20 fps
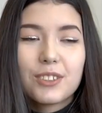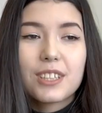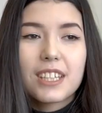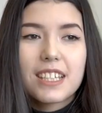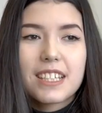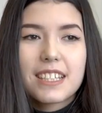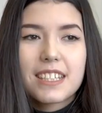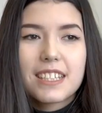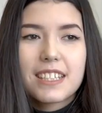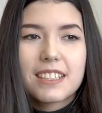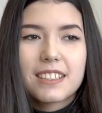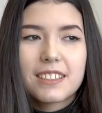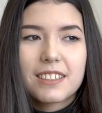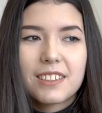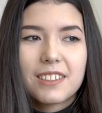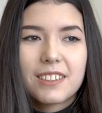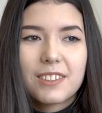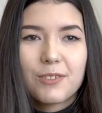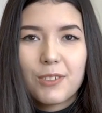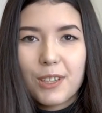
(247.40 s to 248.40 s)
Но ну, есть
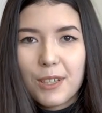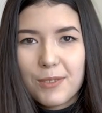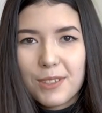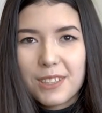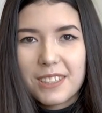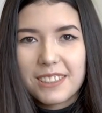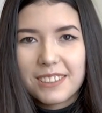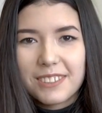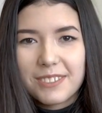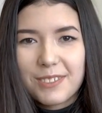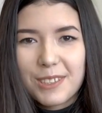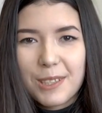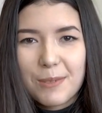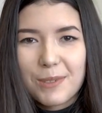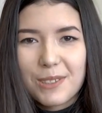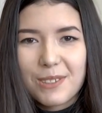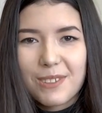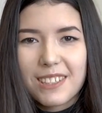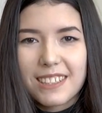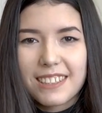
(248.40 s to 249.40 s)
два вида,
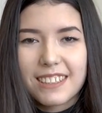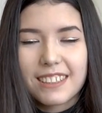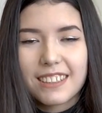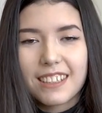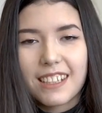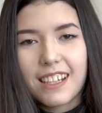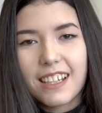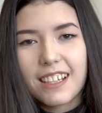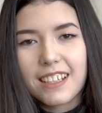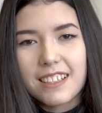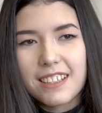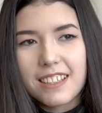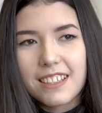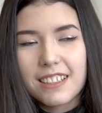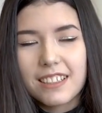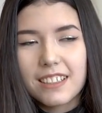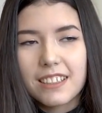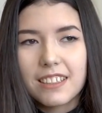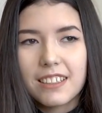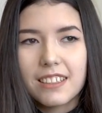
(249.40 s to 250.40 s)
всем известно. Это
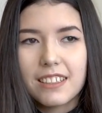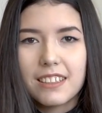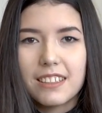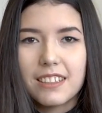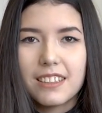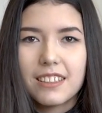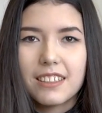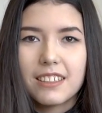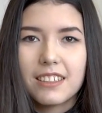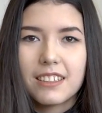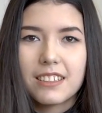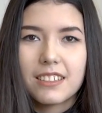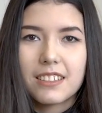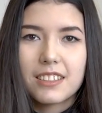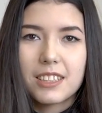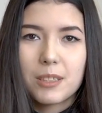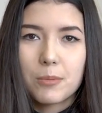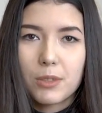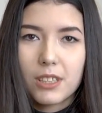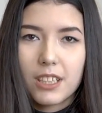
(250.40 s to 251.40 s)
лекции и
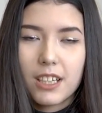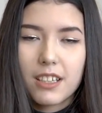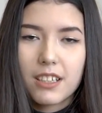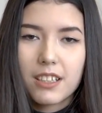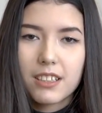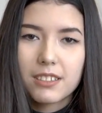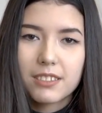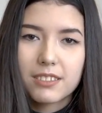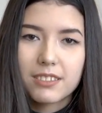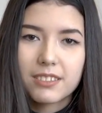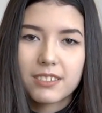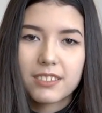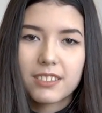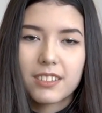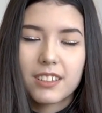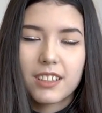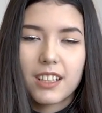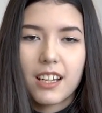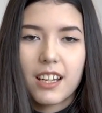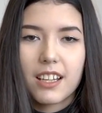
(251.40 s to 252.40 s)
семинары.
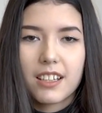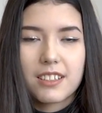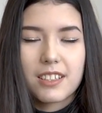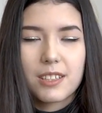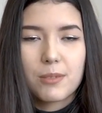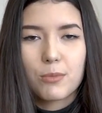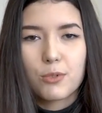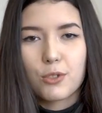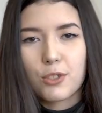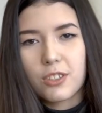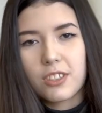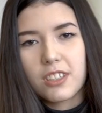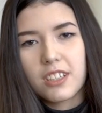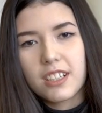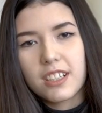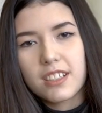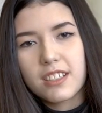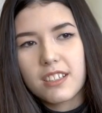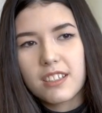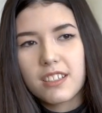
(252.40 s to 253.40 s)
На лекции можно не
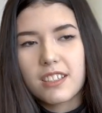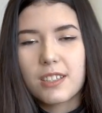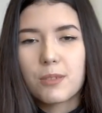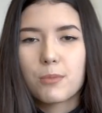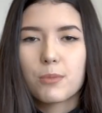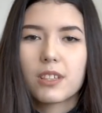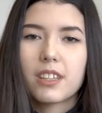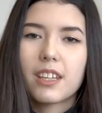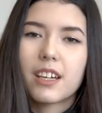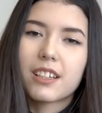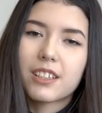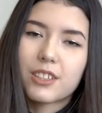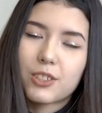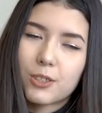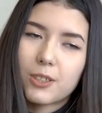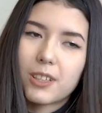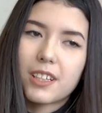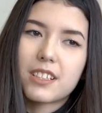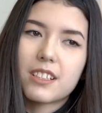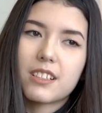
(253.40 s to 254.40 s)
ходить, на семинары
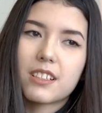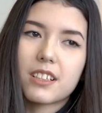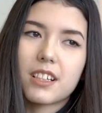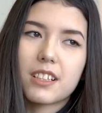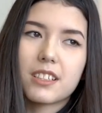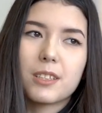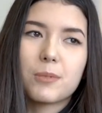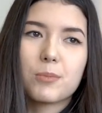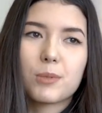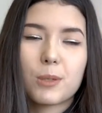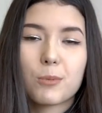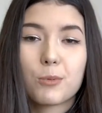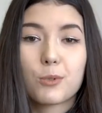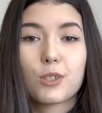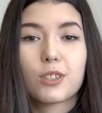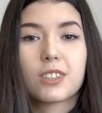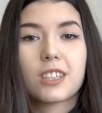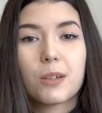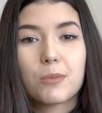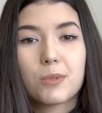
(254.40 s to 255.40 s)
желательно ходить, потому
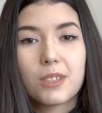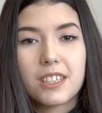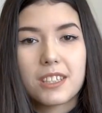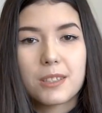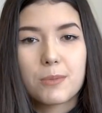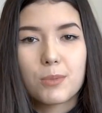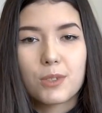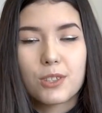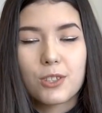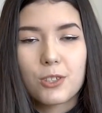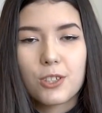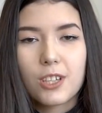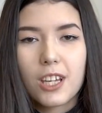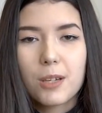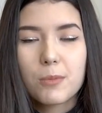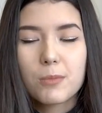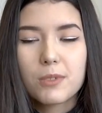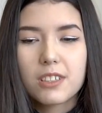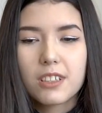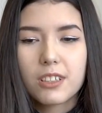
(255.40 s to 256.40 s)
что там есть
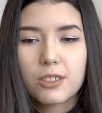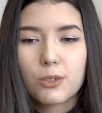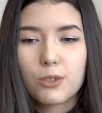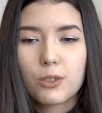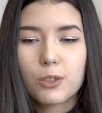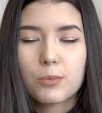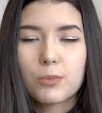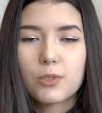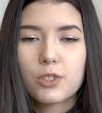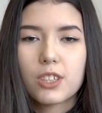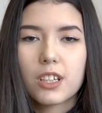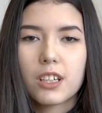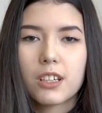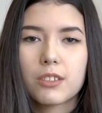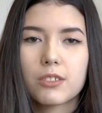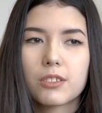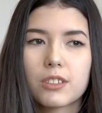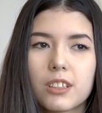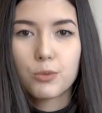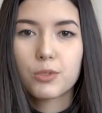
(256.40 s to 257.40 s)
посещаемость, которую
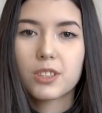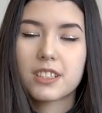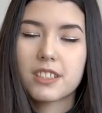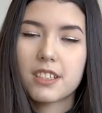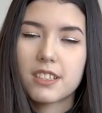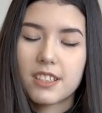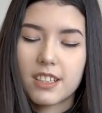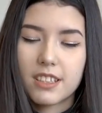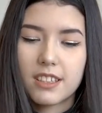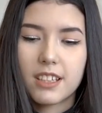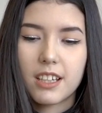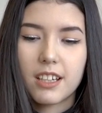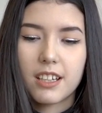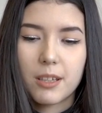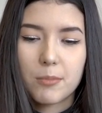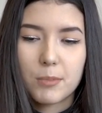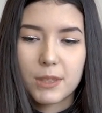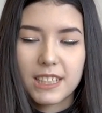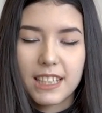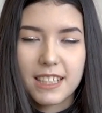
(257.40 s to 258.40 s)
отмечают. У нас есть
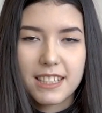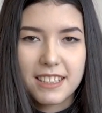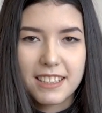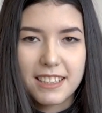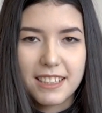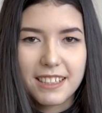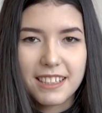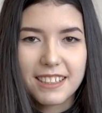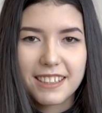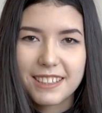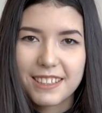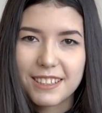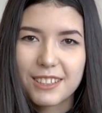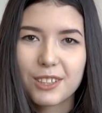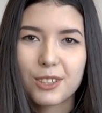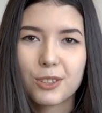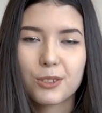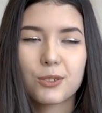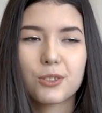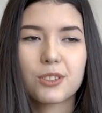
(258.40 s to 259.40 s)
одна обязательная лекция,
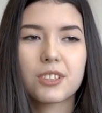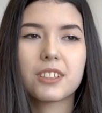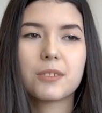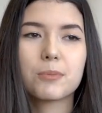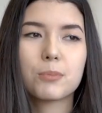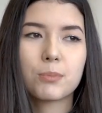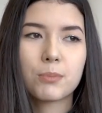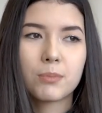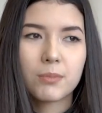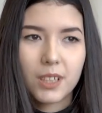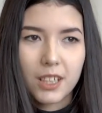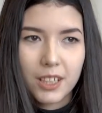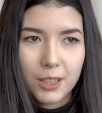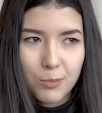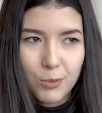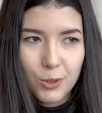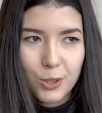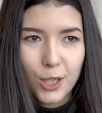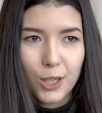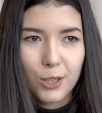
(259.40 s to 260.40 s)
на которой
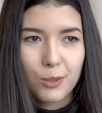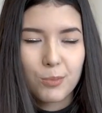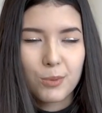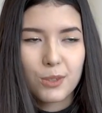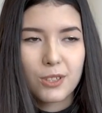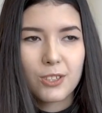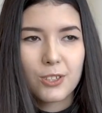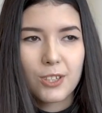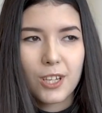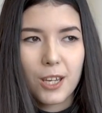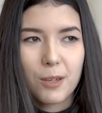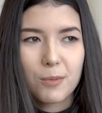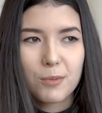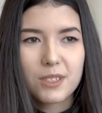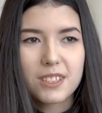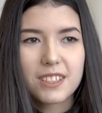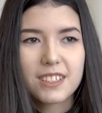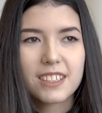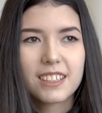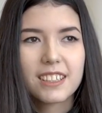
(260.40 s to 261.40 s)
отмечают
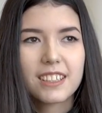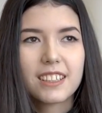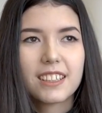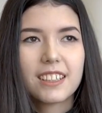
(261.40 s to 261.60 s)
посещаемость.